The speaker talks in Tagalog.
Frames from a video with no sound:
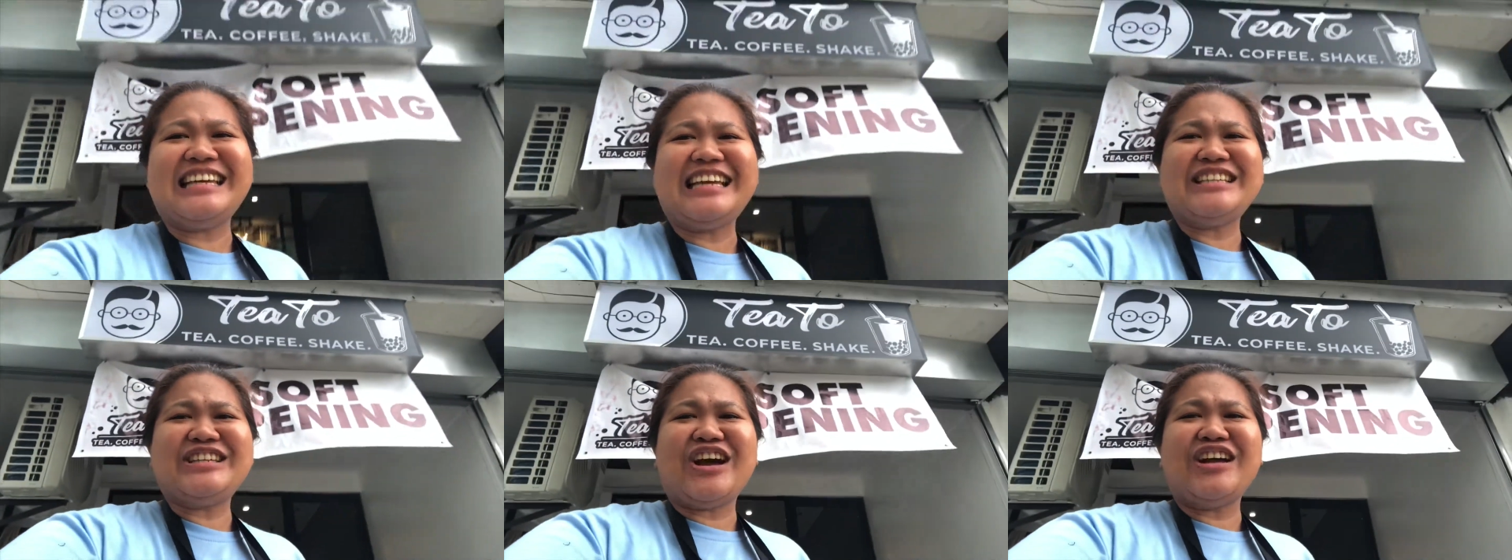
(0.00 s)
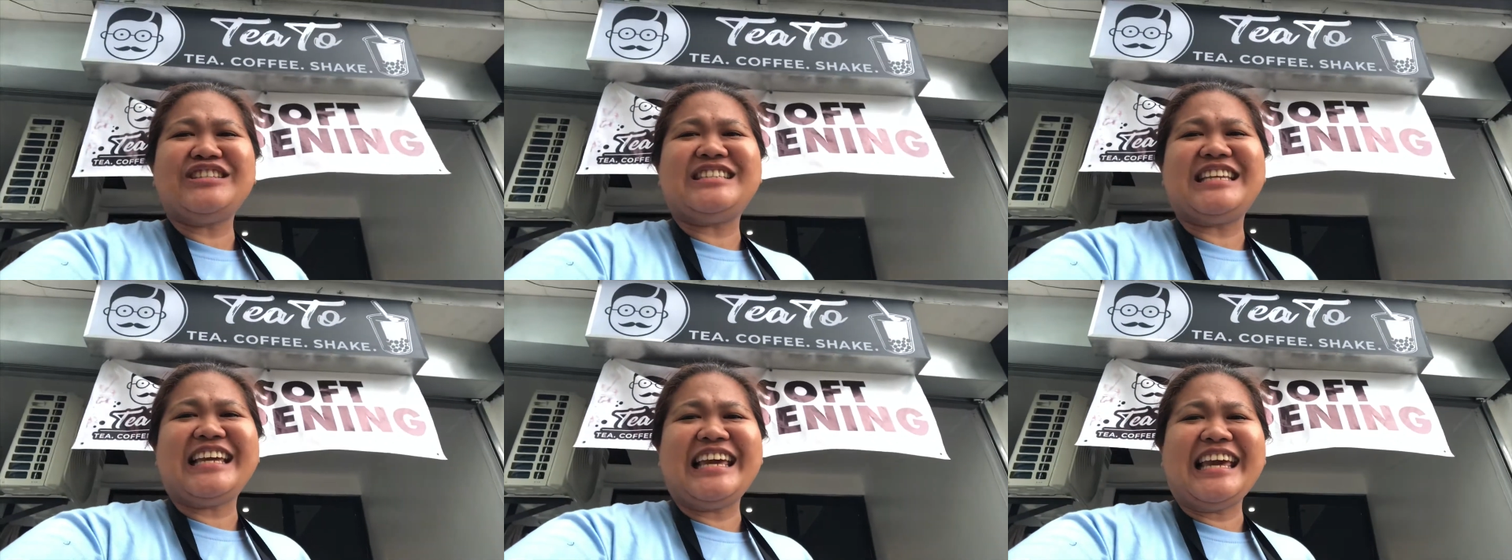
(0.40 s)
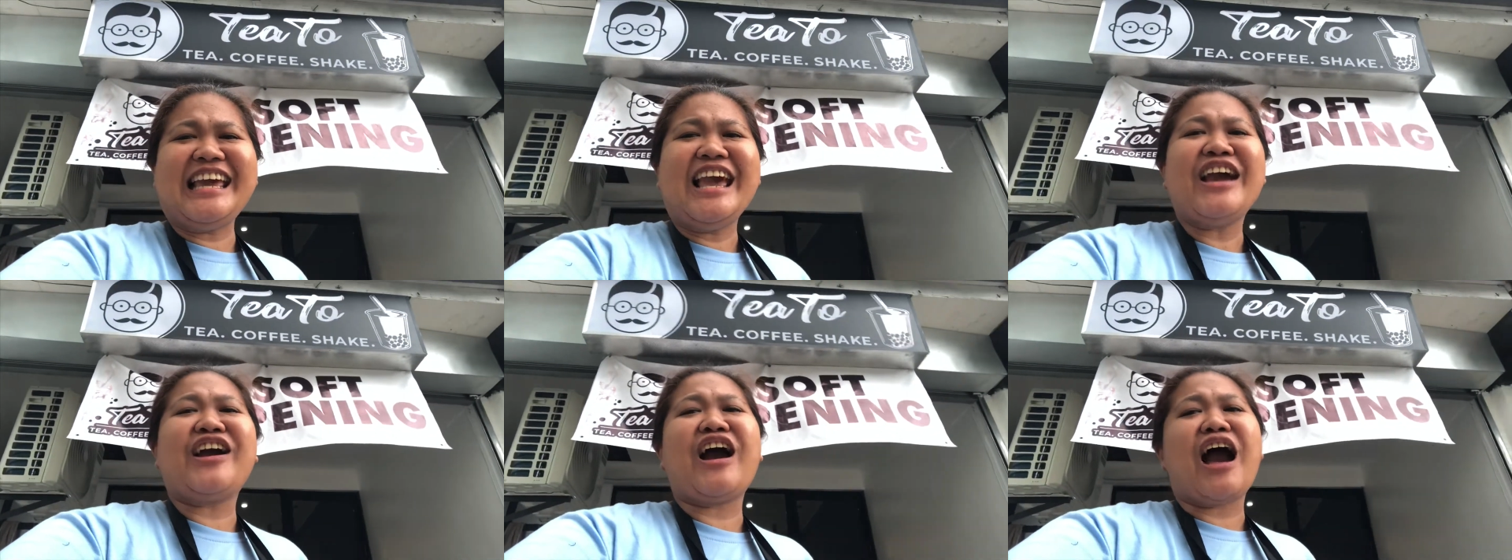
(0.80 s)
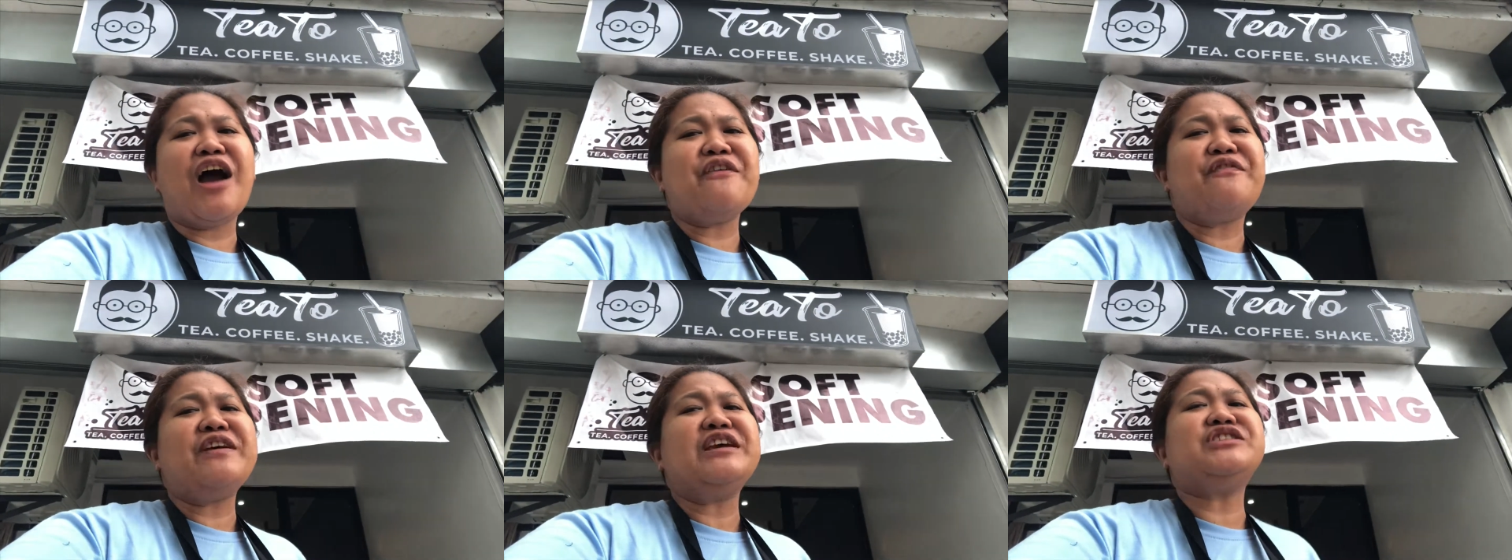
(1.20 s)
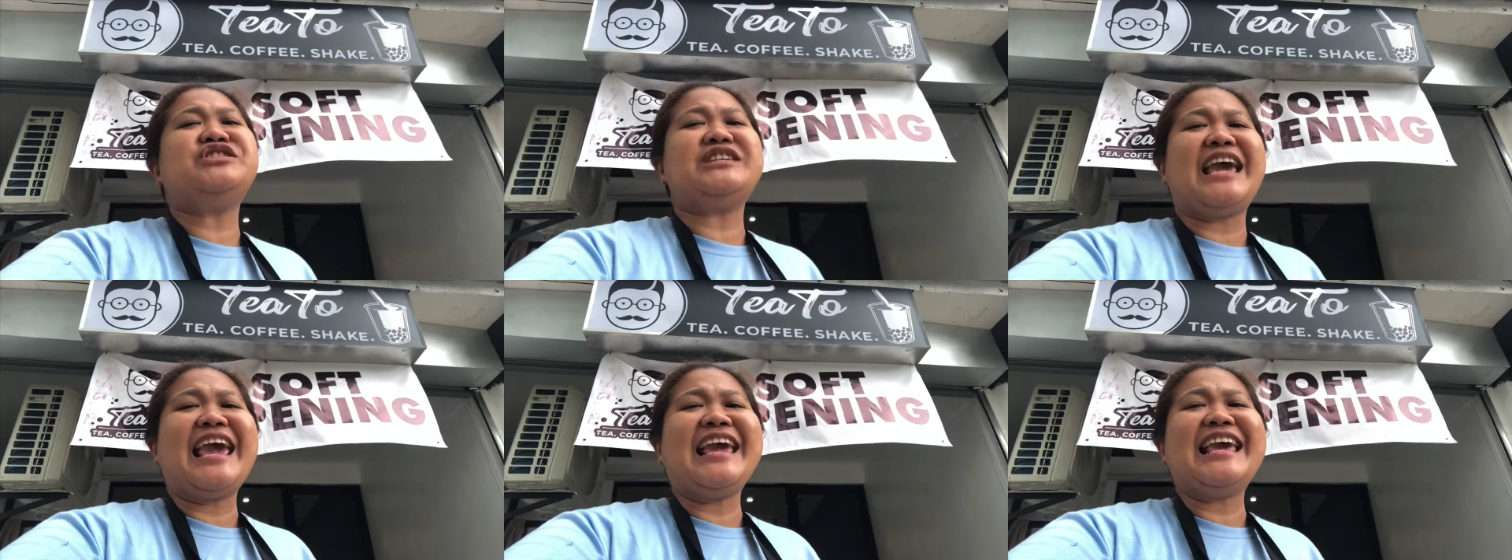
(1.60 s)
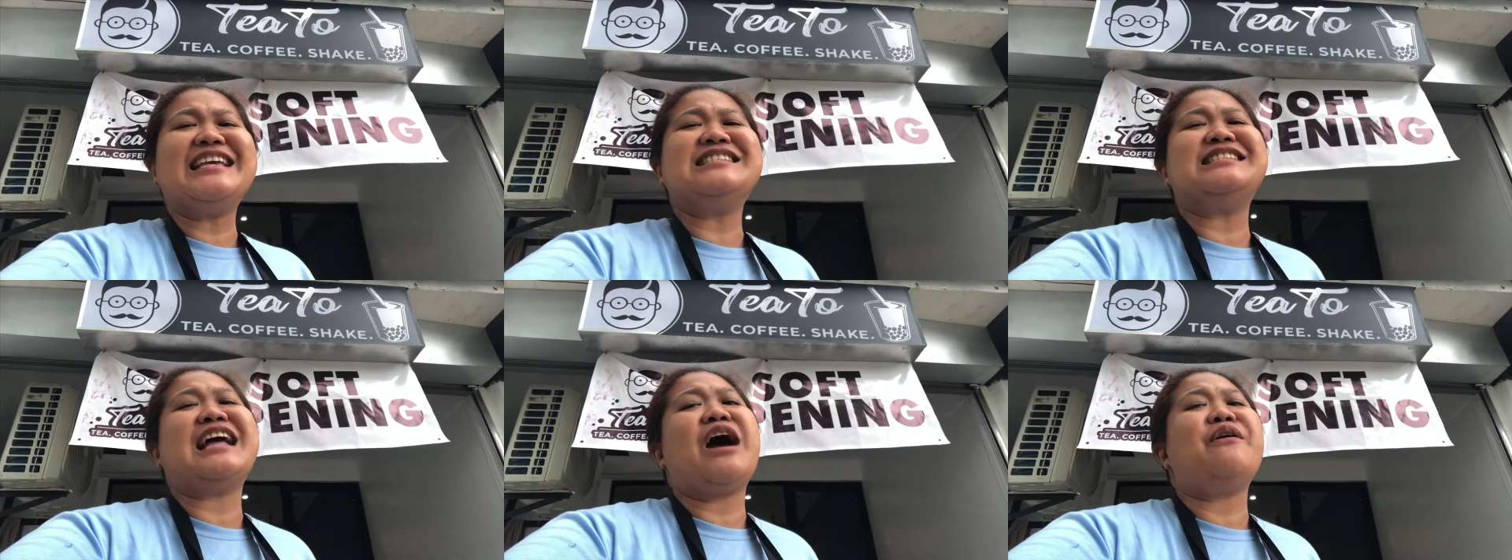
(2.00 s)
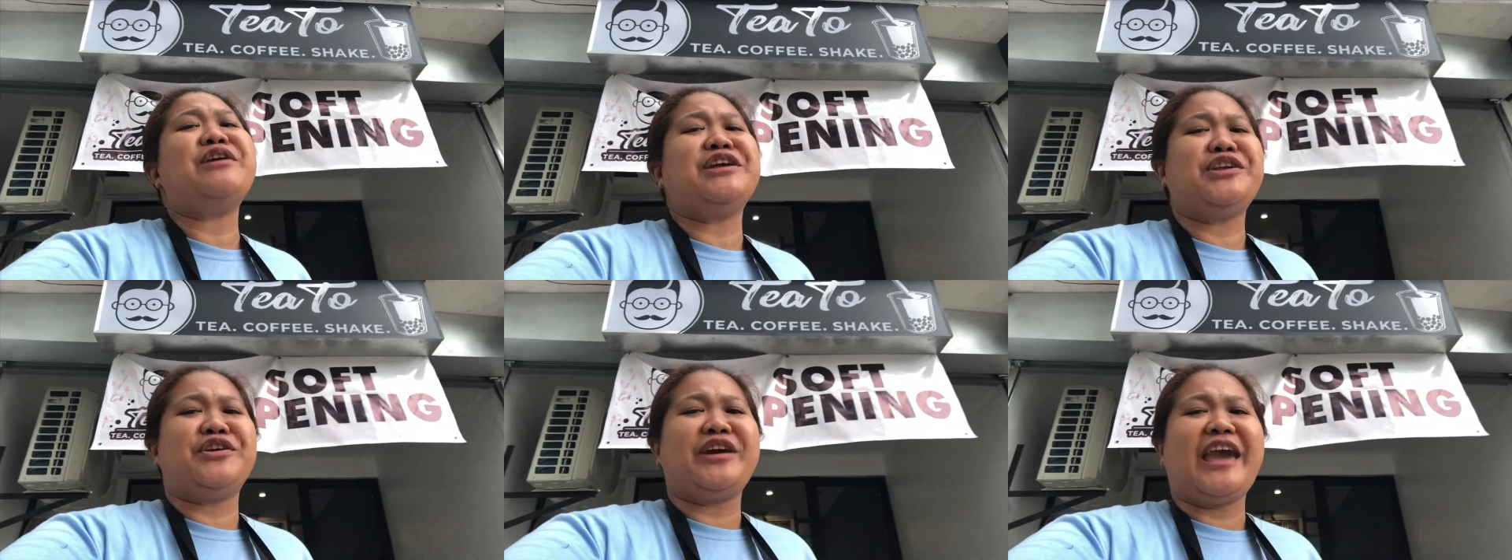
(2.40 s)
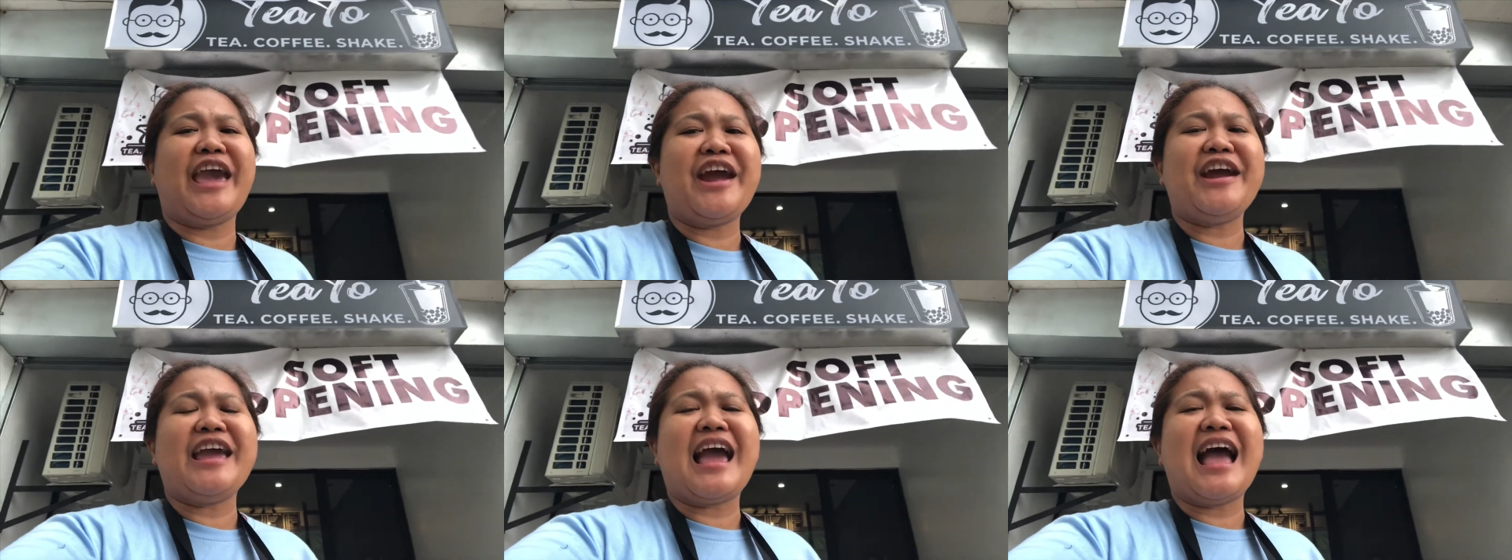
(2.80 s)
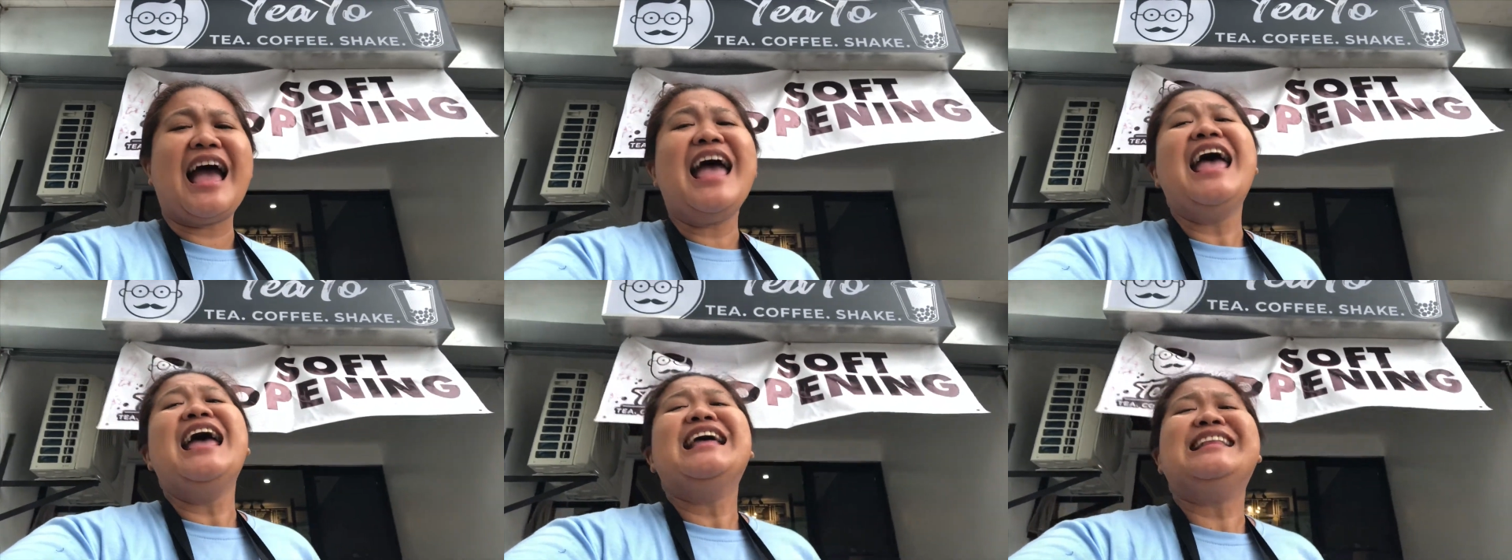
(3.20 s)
Tito Tea Coffee Shake is now in your area.